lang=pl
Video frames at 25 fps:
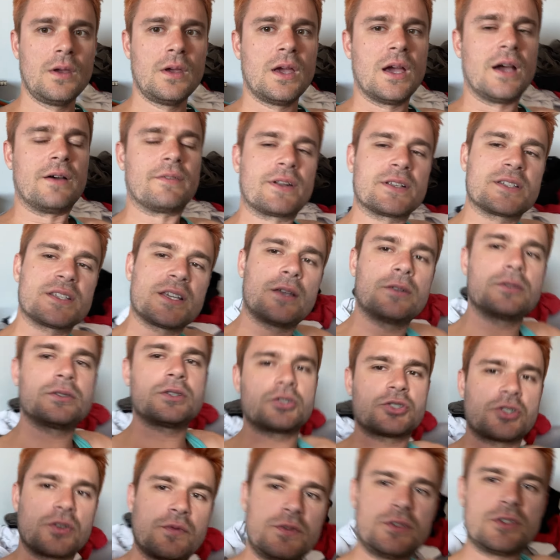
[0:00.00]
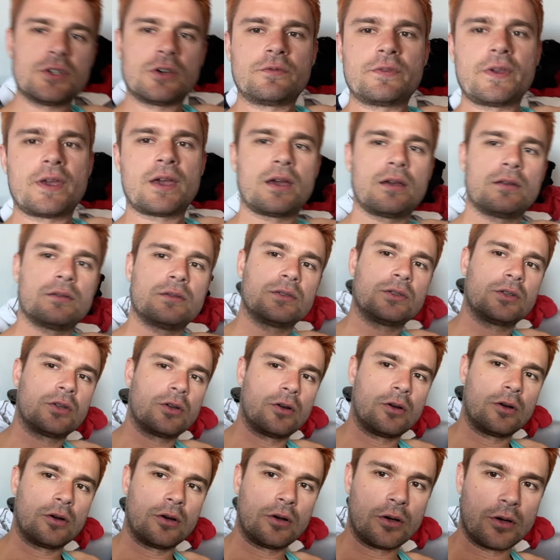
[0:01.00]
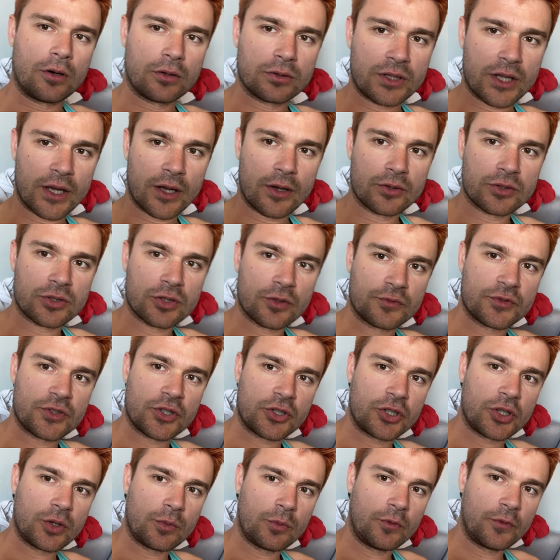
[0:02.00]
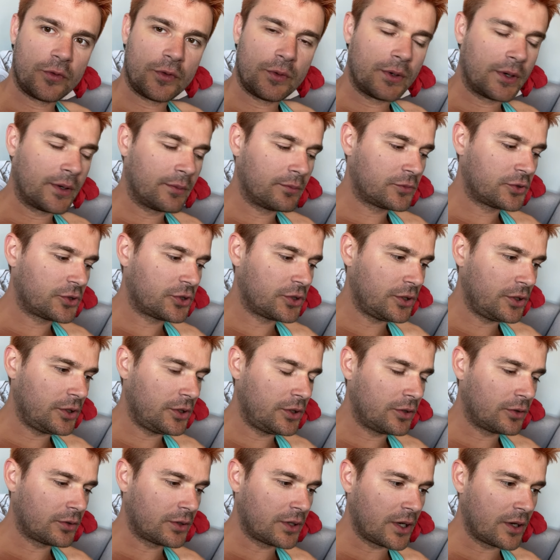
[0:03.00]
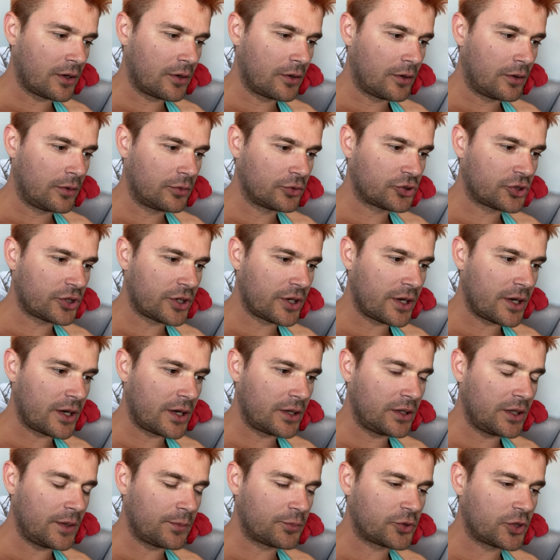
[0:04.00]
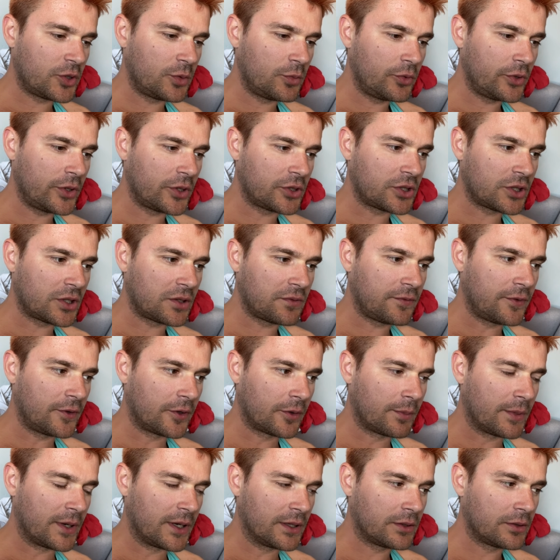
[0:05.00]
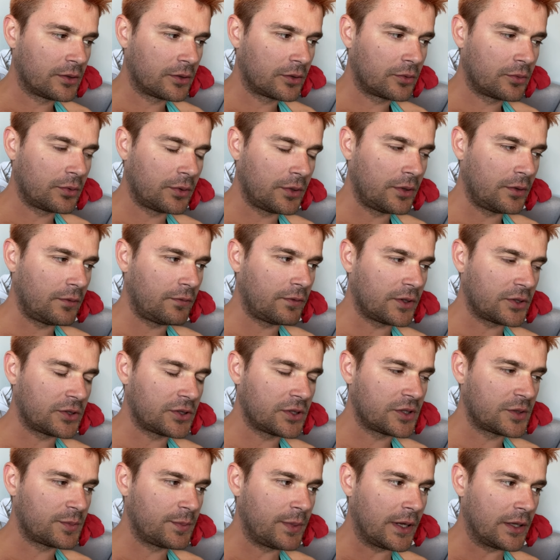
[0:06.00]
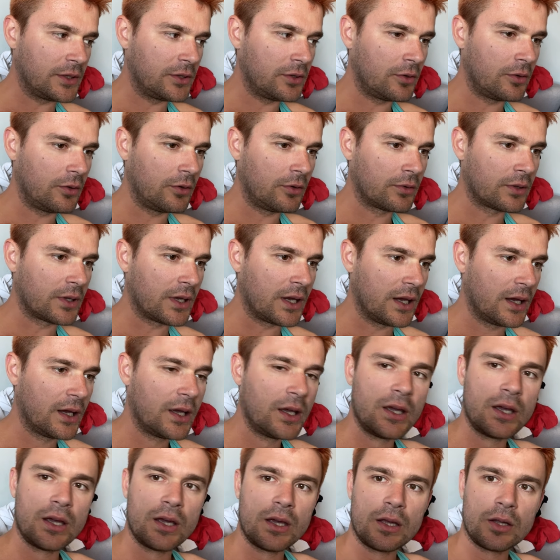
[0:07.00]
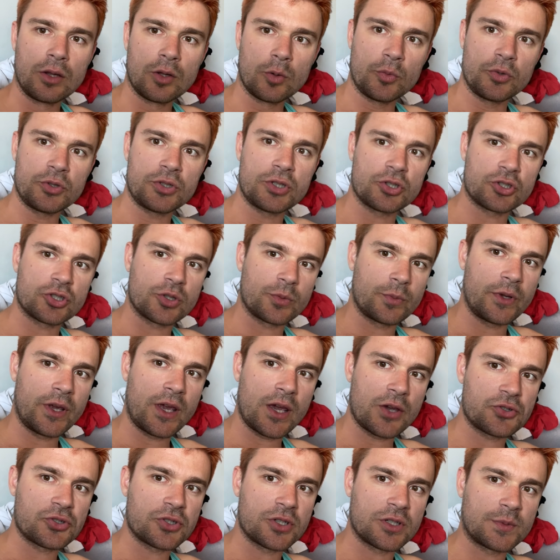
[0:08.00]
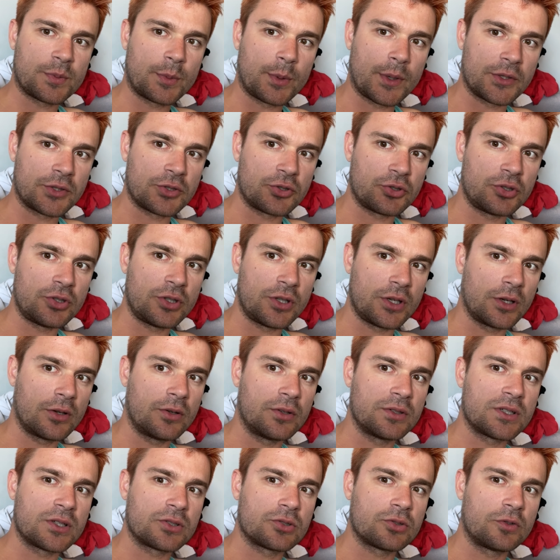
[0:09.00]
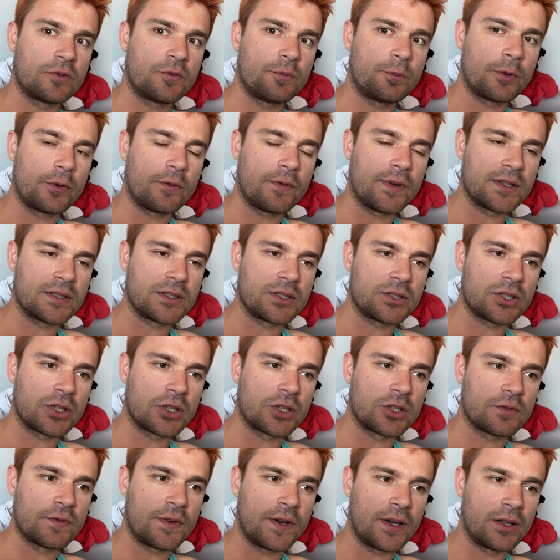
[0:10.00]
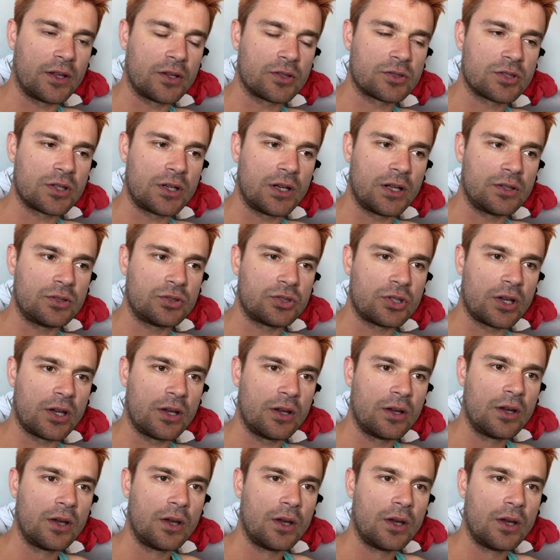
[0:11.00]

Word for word: A wracając jeszcze widzowie do tego, co wcześniej mówiłem, czyli do tego, że nie przyjmuje się ten format, który właśnie z Bladi ogląda, to myślę, żeby jeszcze spróbować coś innego i zacząć wprowadzać jakieś fajne challenge,